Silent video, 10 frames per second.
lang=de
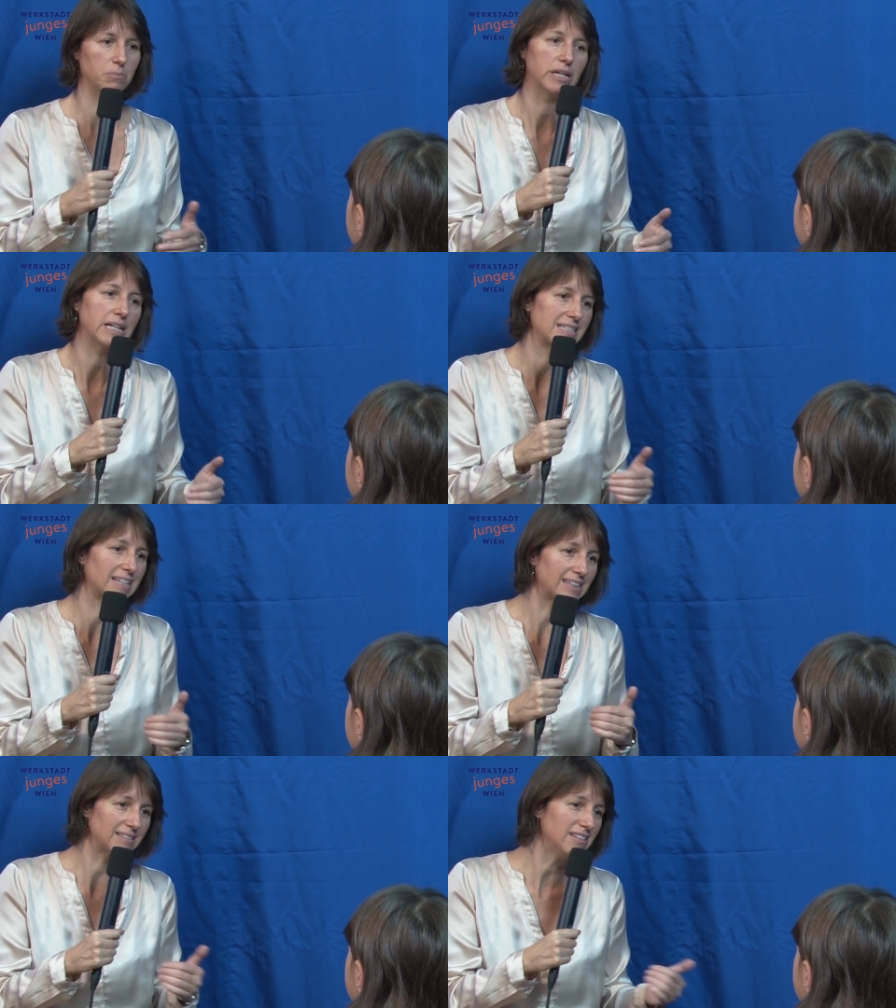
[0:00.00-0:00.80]
wir jetzt
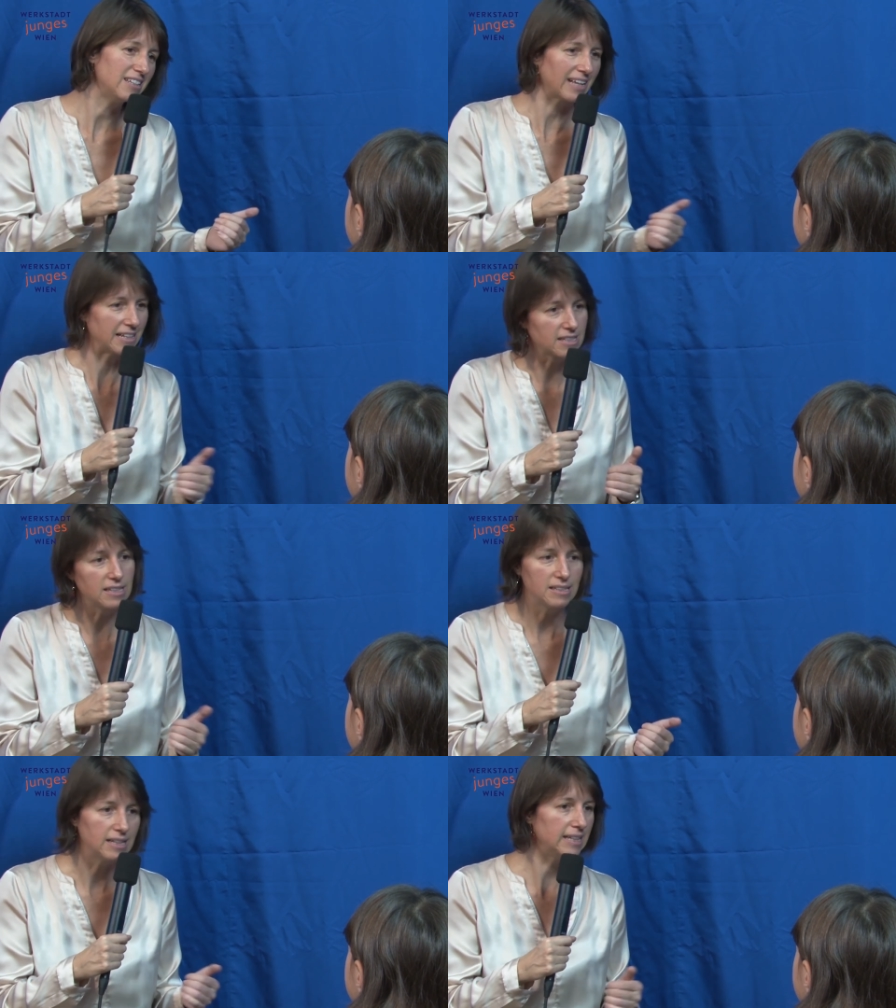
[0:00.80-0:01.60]
nicht ganz
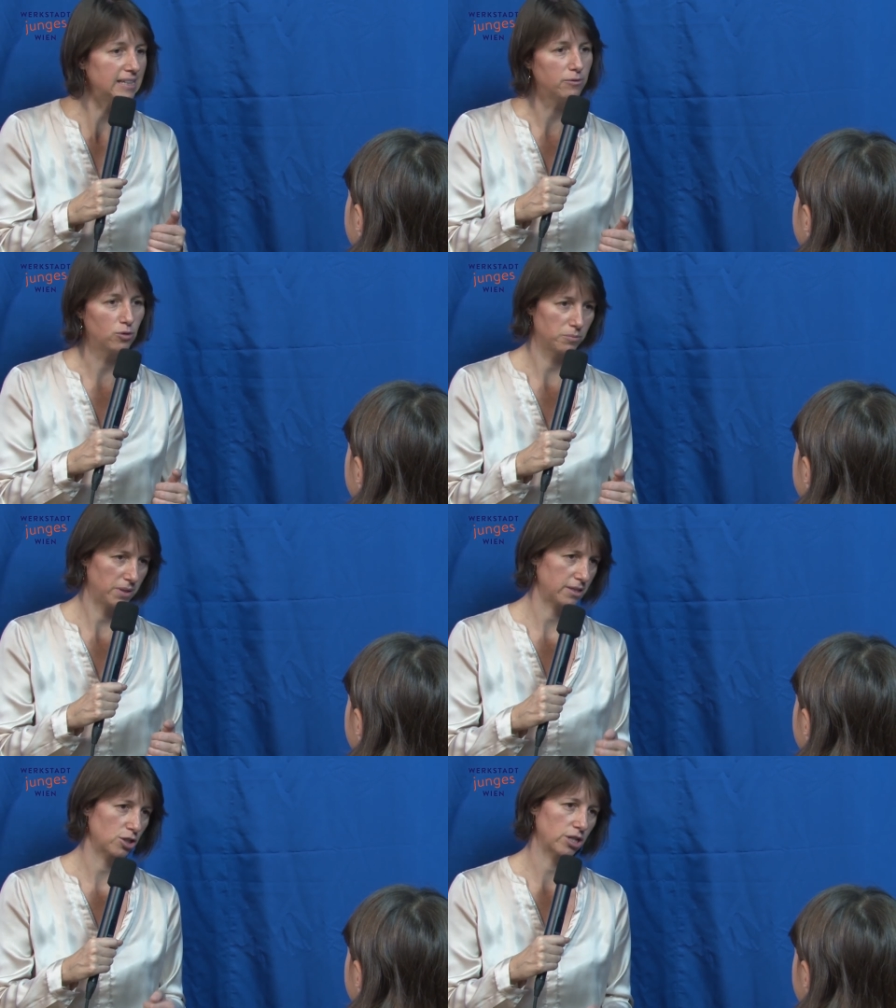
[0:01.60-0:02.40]
richtig liegen würden
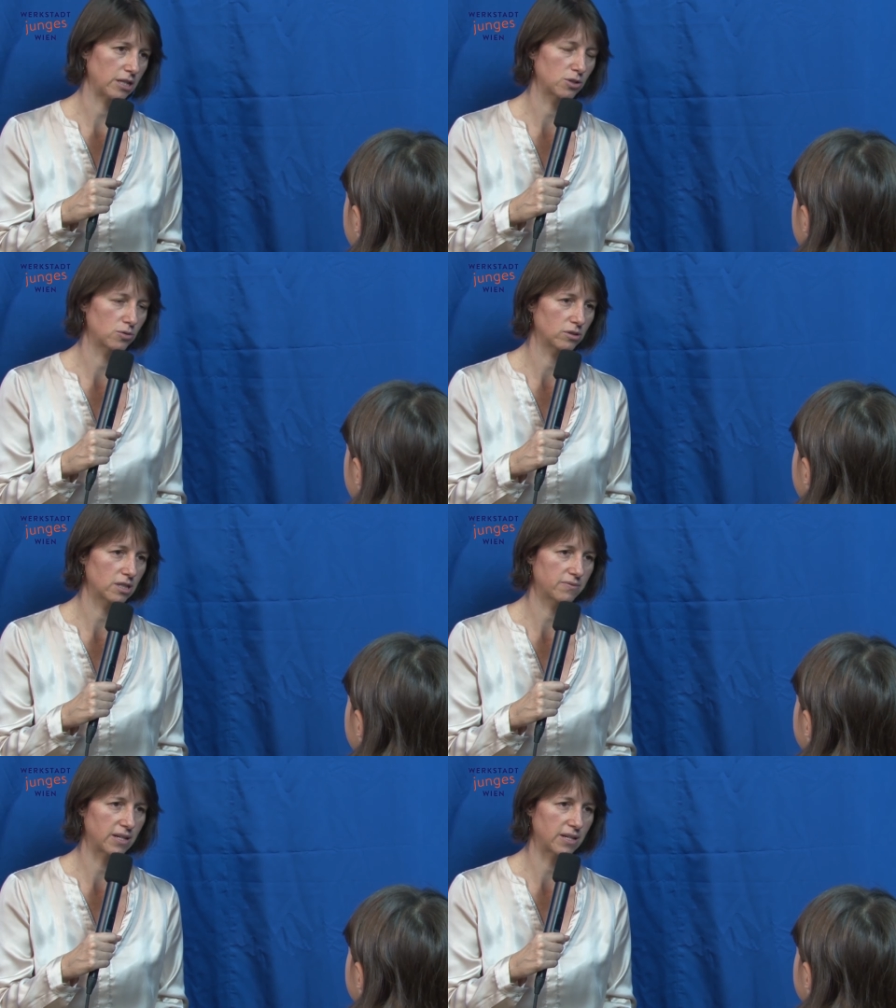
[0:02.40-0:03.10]
mit der Schätzung des